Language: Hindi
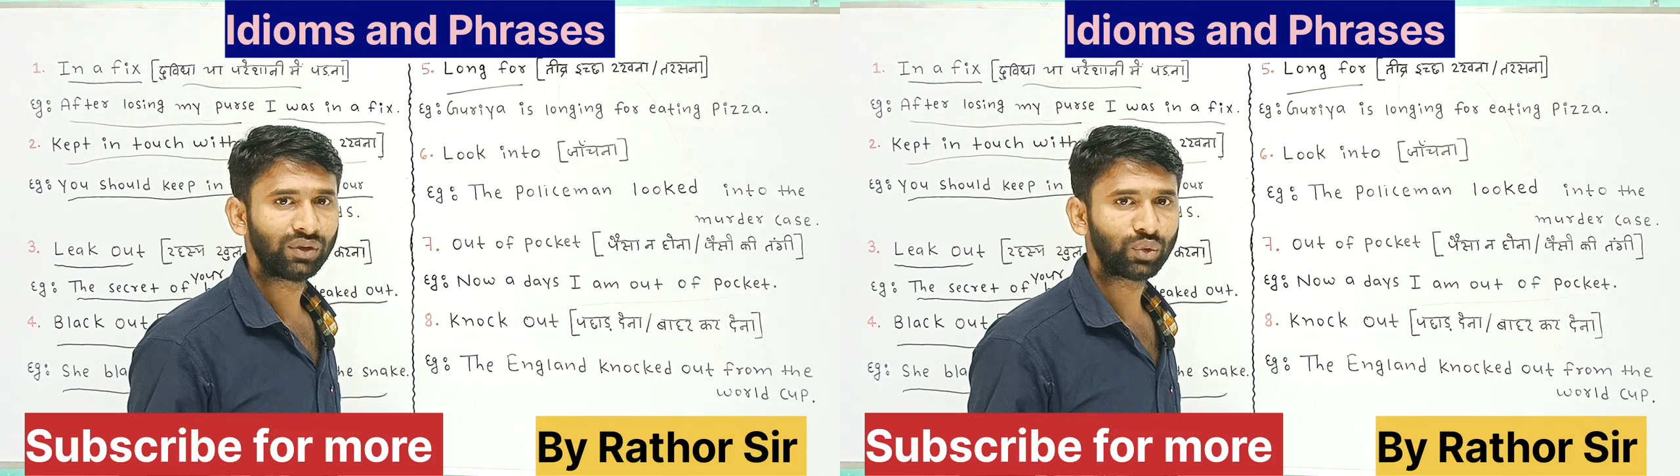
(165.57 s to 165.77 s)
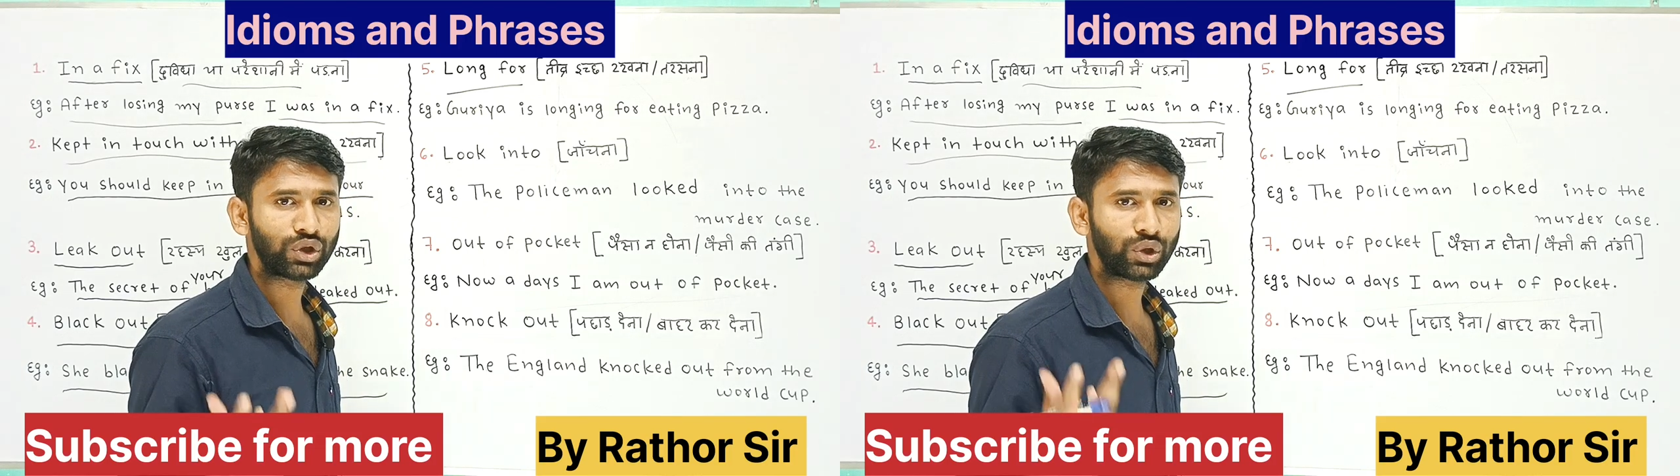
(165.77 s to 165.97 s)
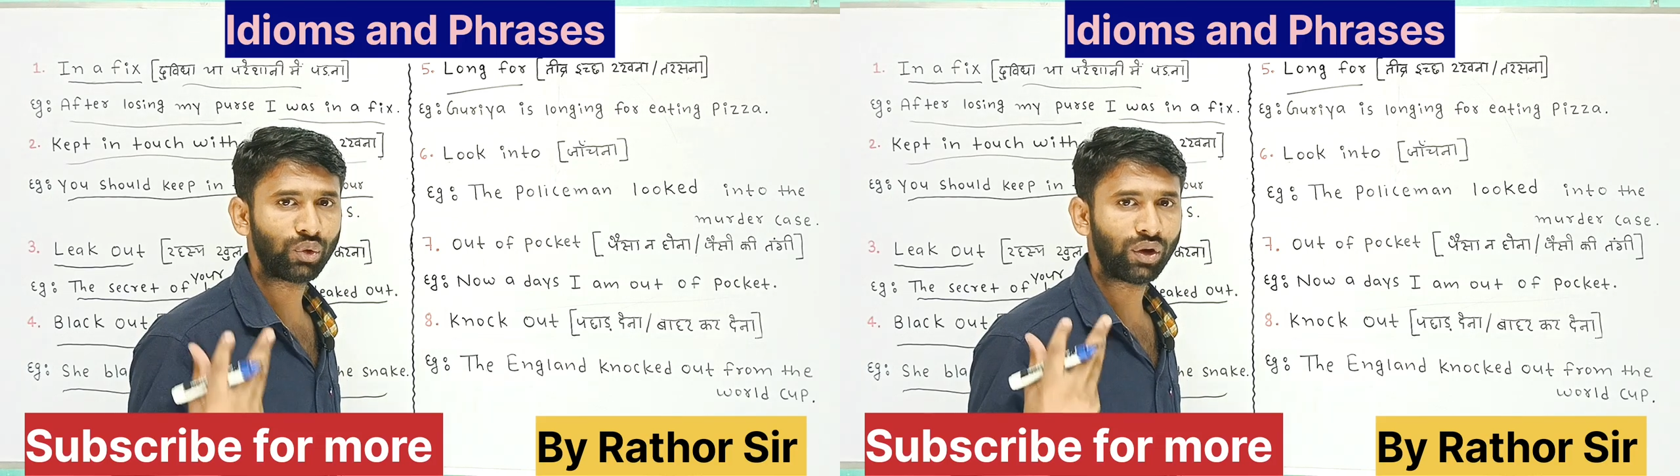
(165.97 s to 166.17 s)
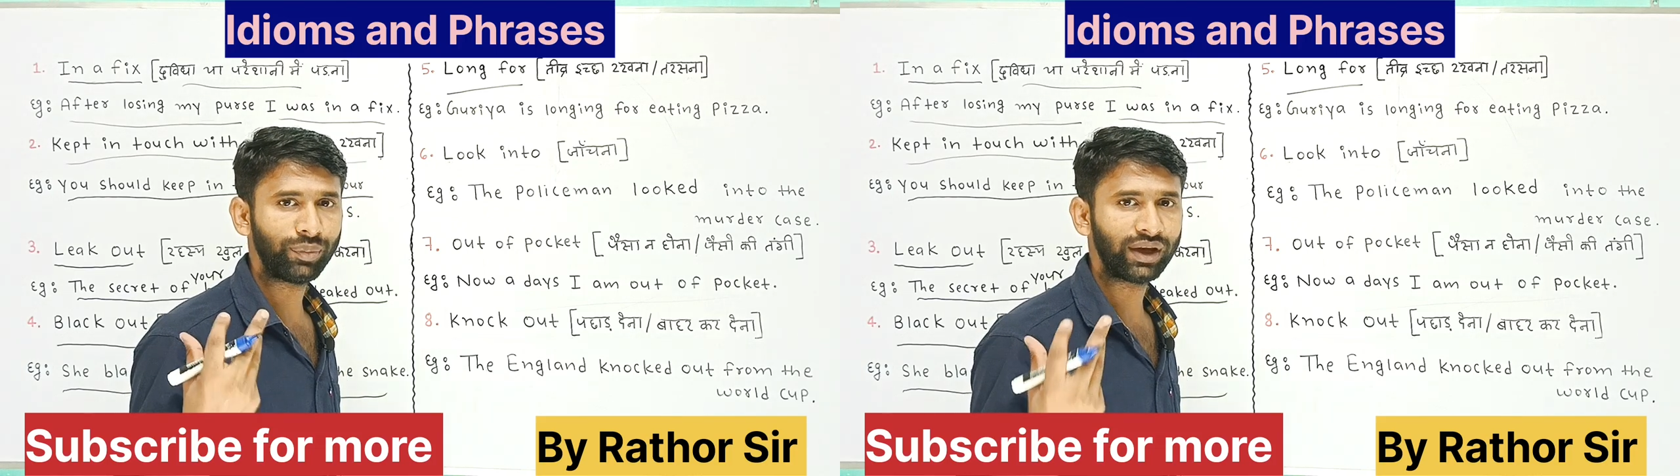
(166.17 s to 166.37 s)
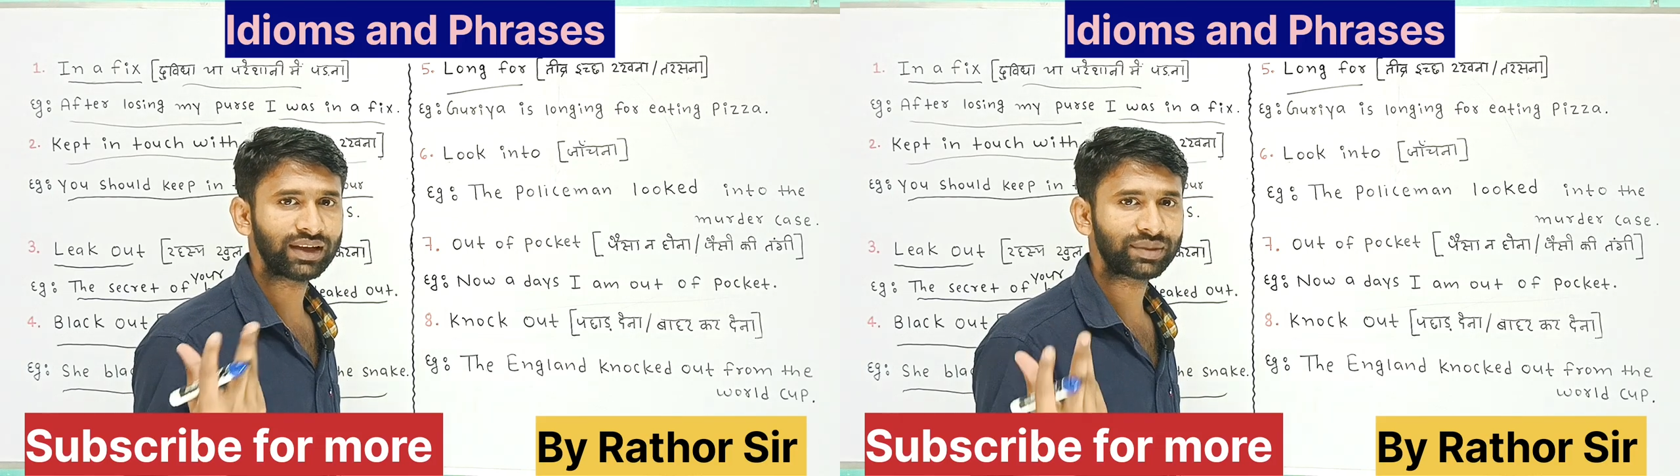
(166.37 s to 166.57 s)
उसी को हम
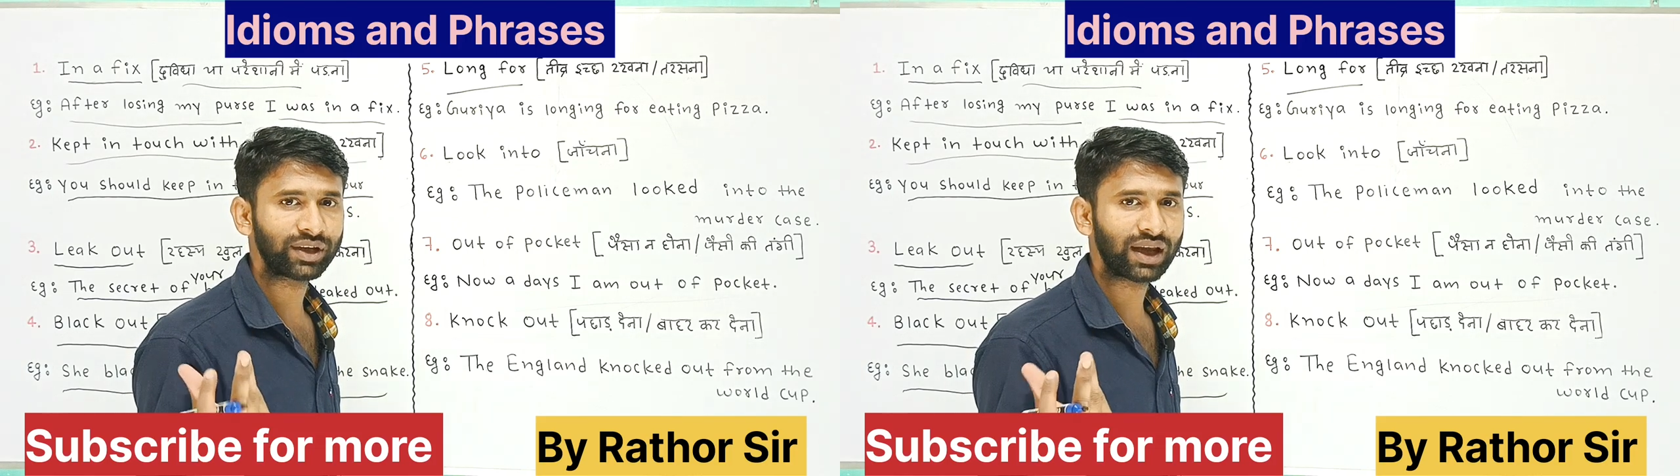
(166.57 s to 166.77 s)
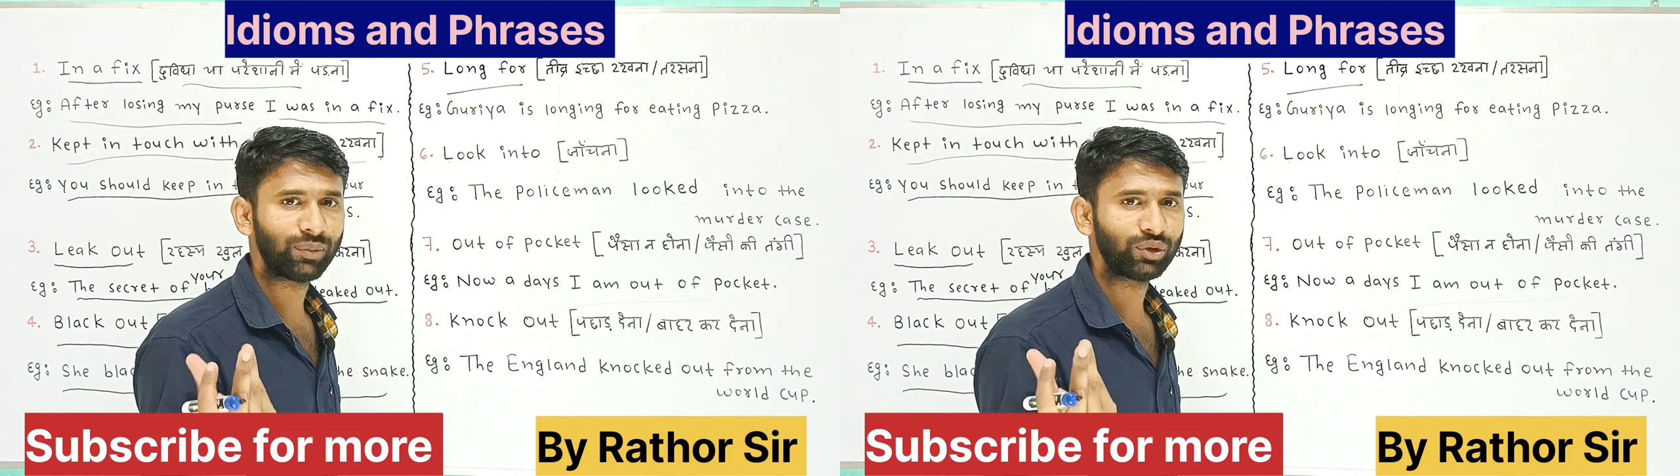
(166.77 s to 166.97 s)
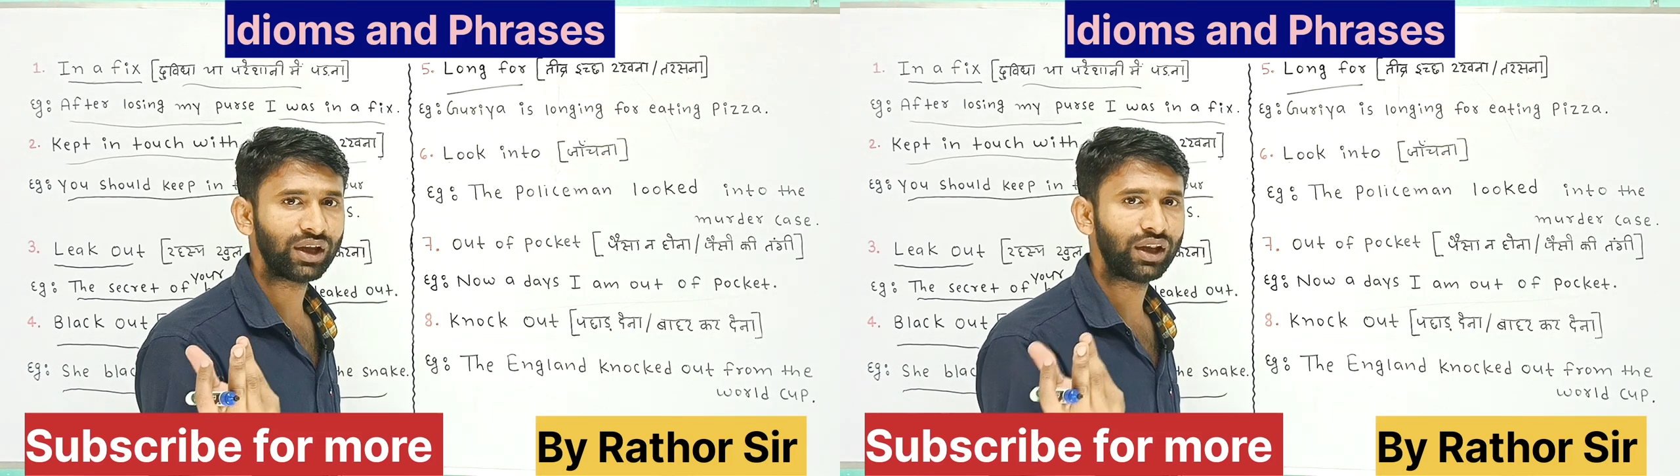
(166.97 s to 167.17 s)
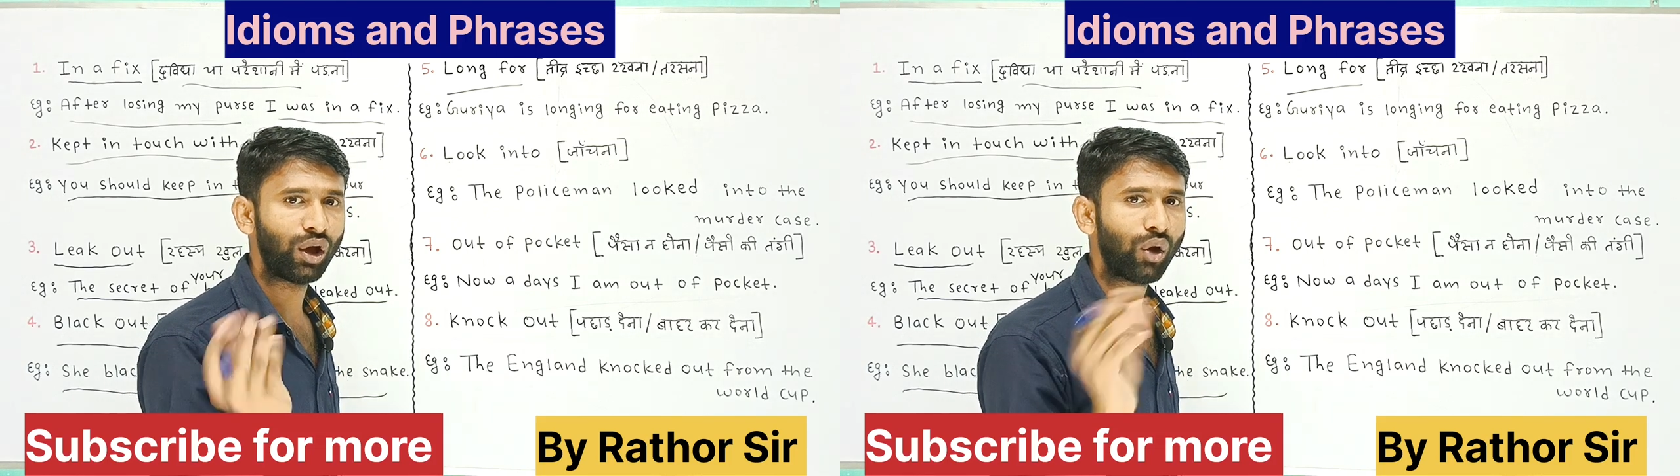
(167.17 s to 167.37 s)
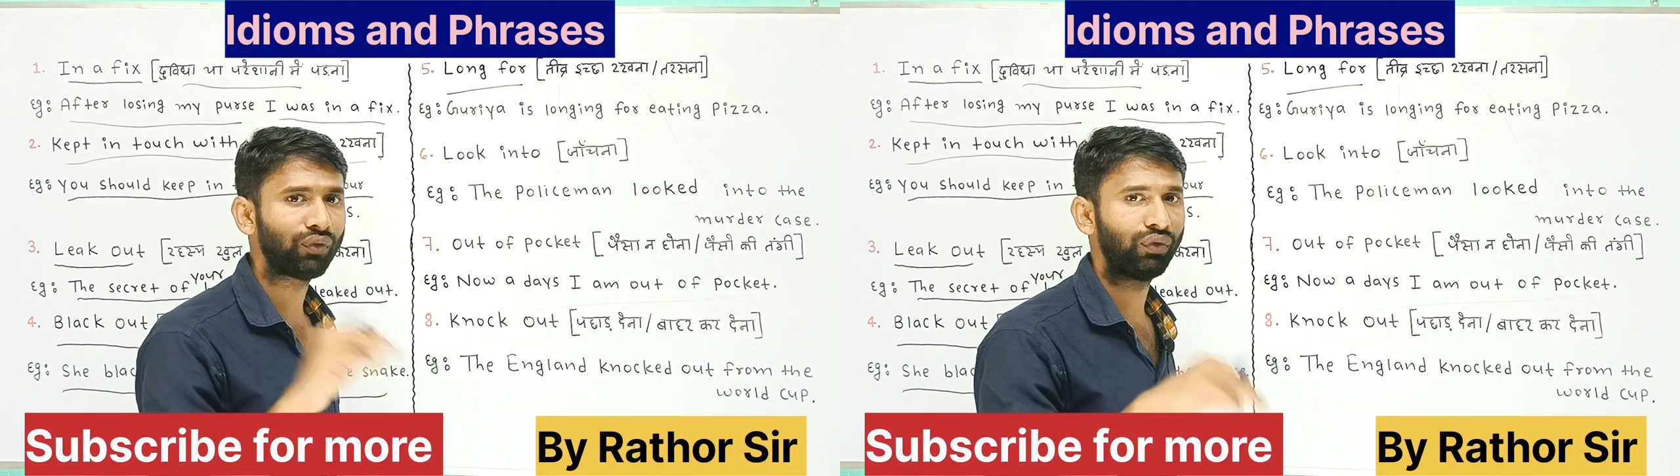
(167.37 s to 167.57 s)
इंग्लिश में क्या बोलते हैं
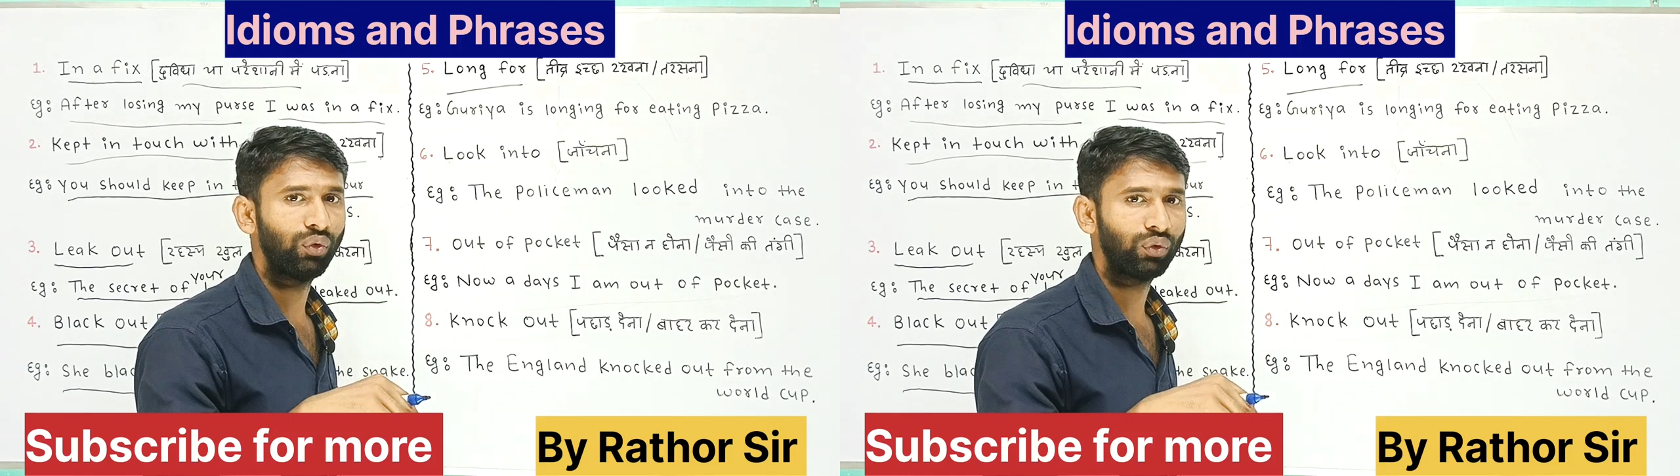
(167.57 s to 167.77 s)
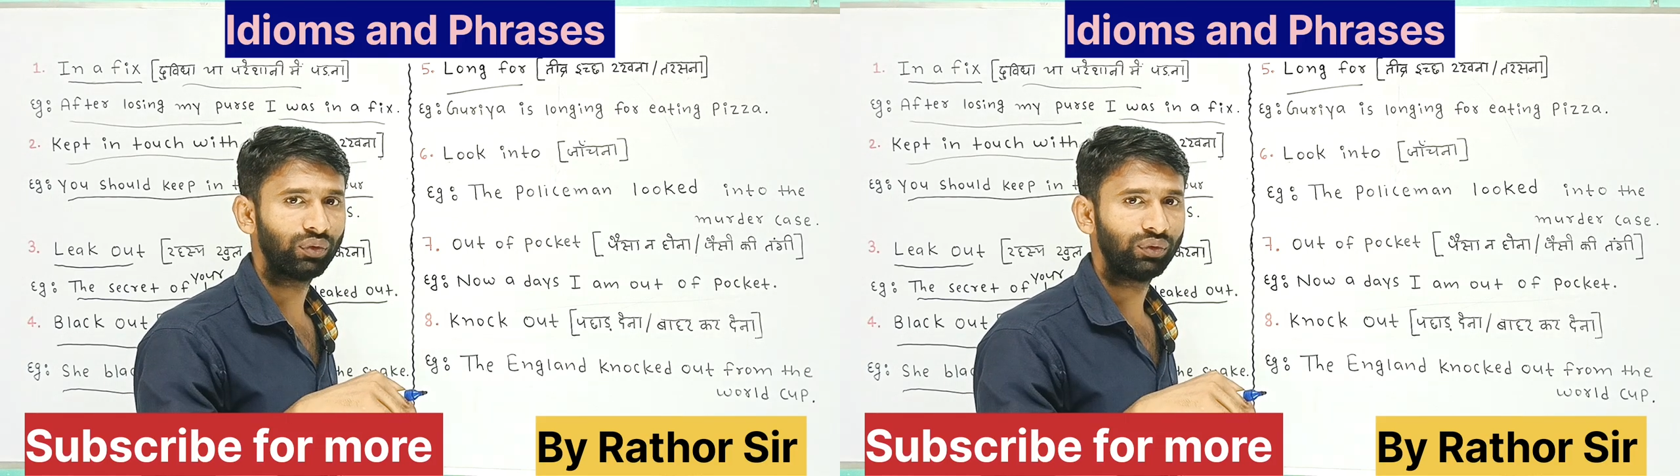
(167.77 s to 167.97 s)
लॉन्ग फोर